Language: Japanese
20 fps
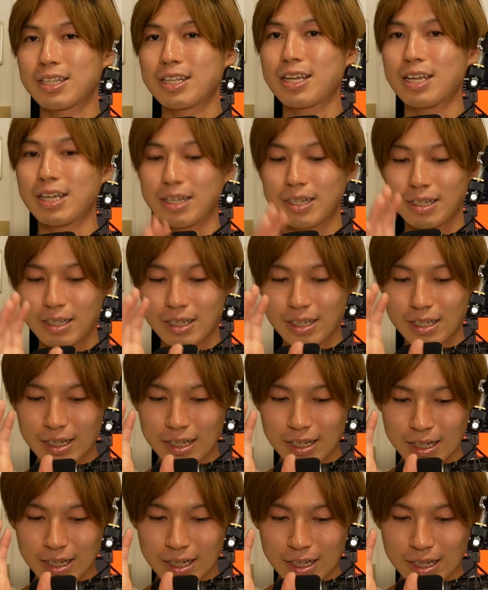で、
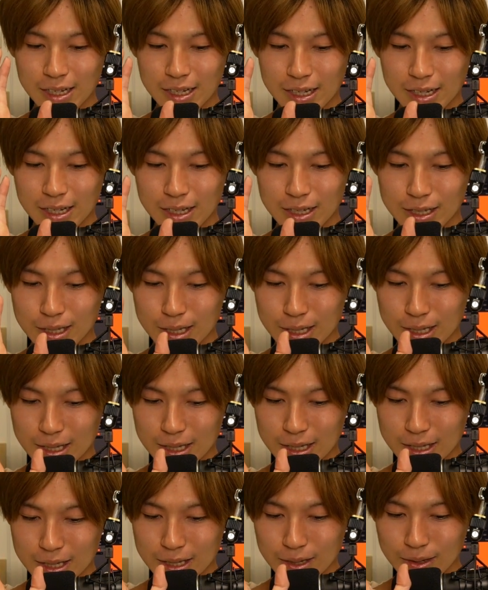
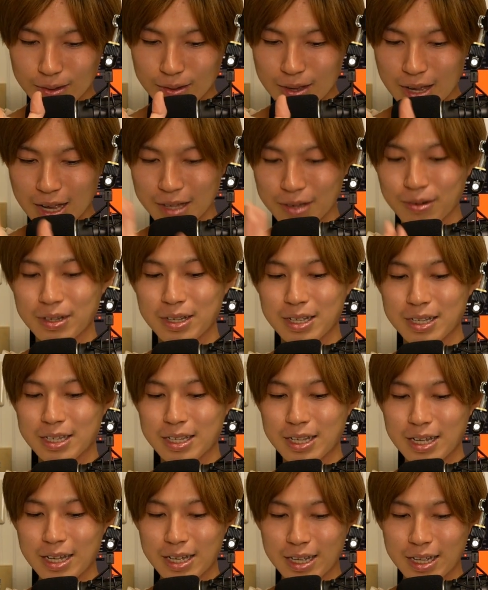その後にです
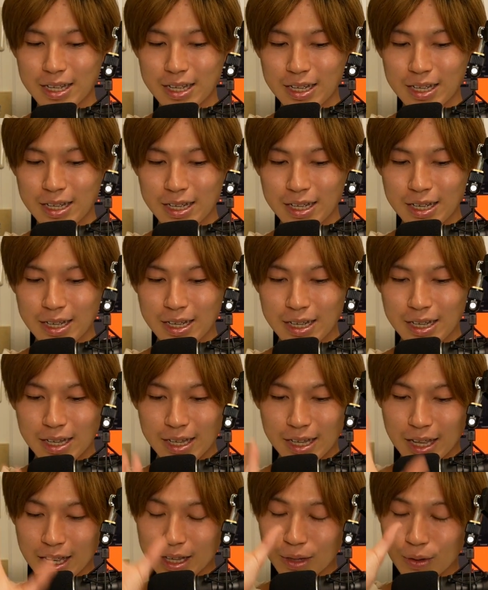ね、
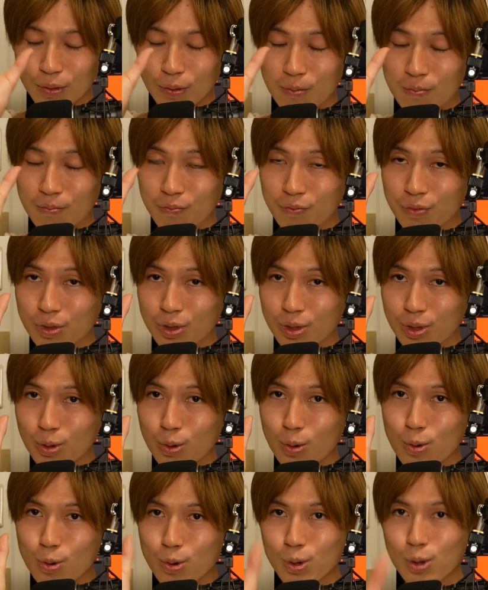えっ、と、
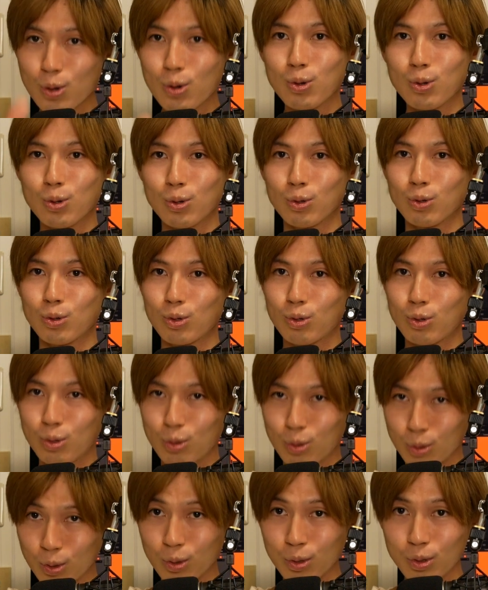東京
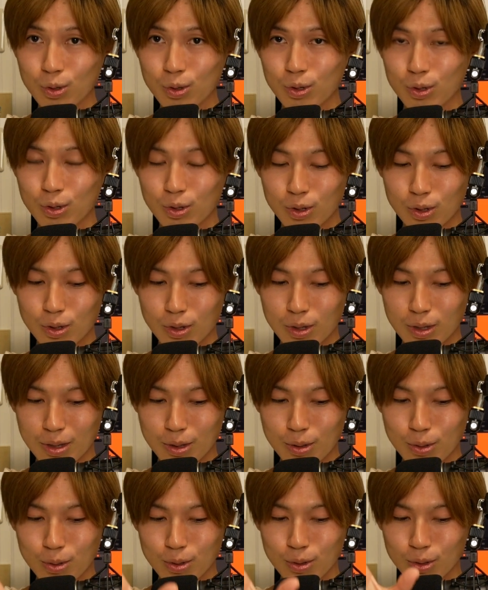府
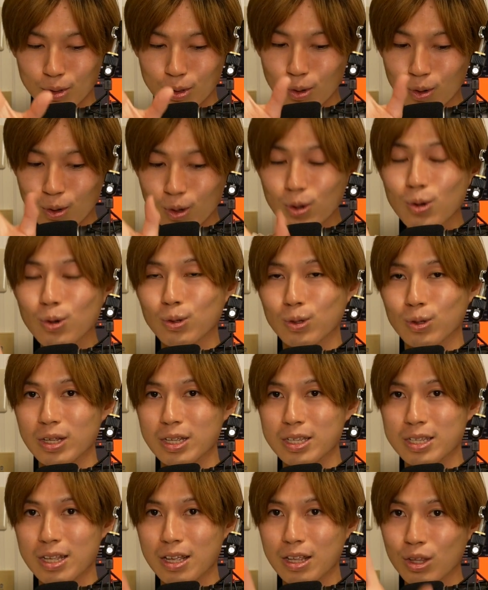東京都
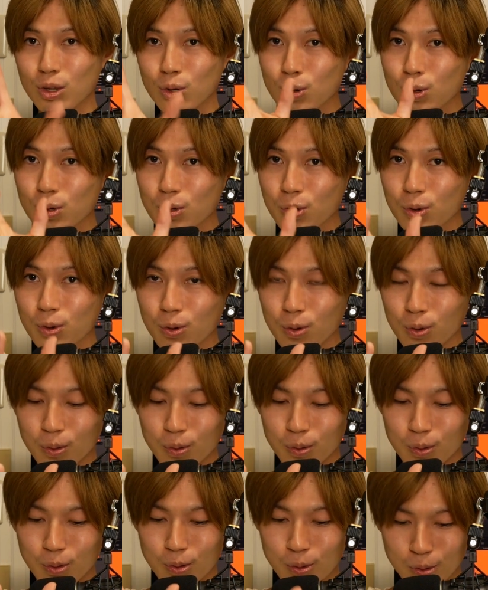ですね。東
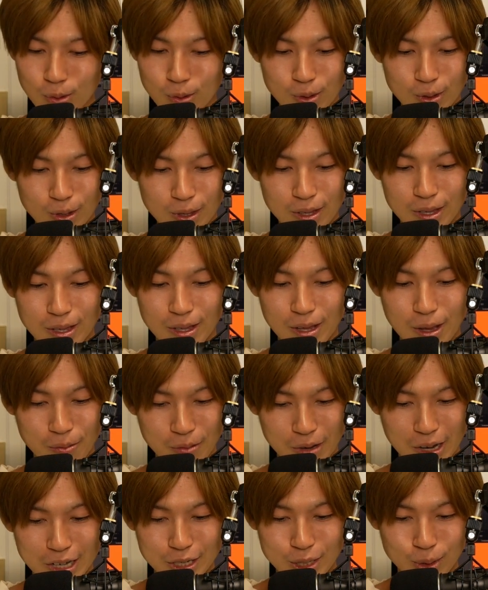京府って
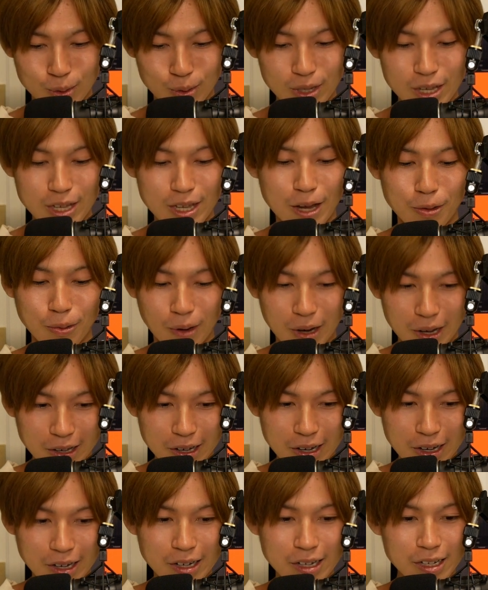昔呼んでたのか
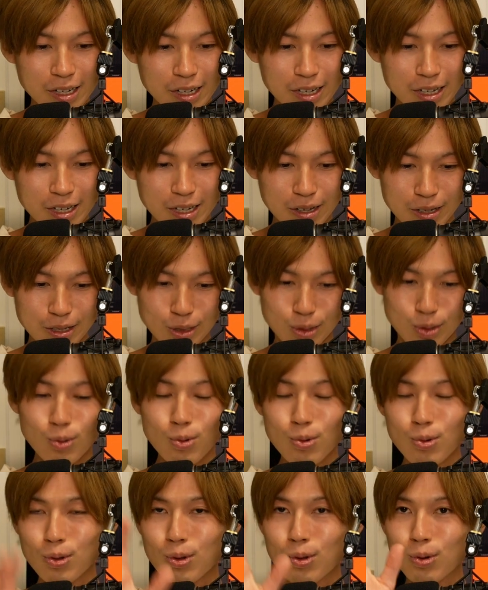な。その
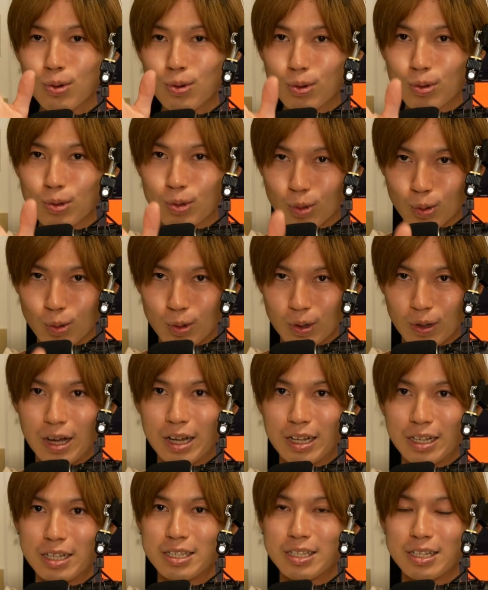東京都
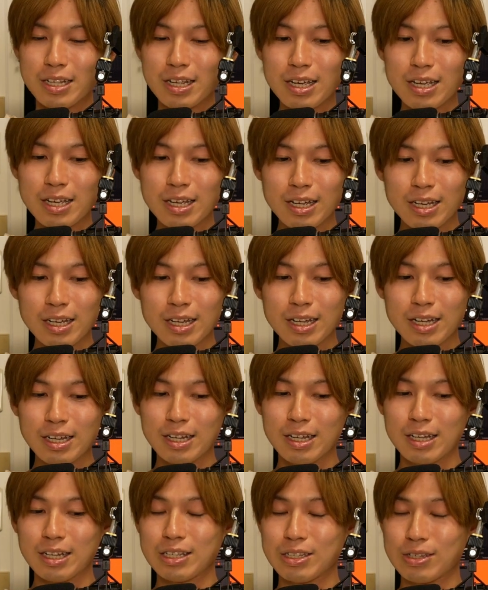がですね、
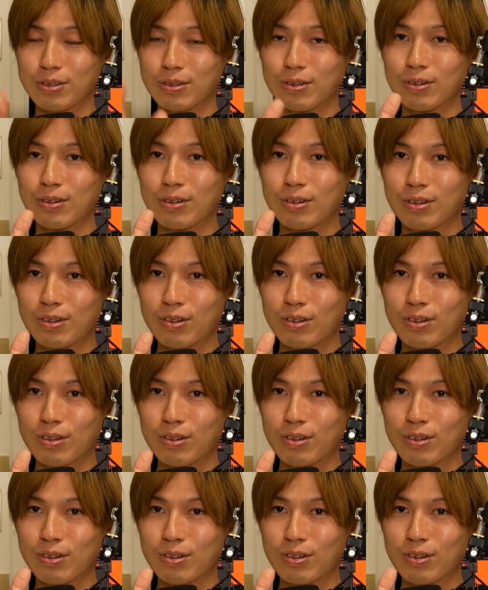その、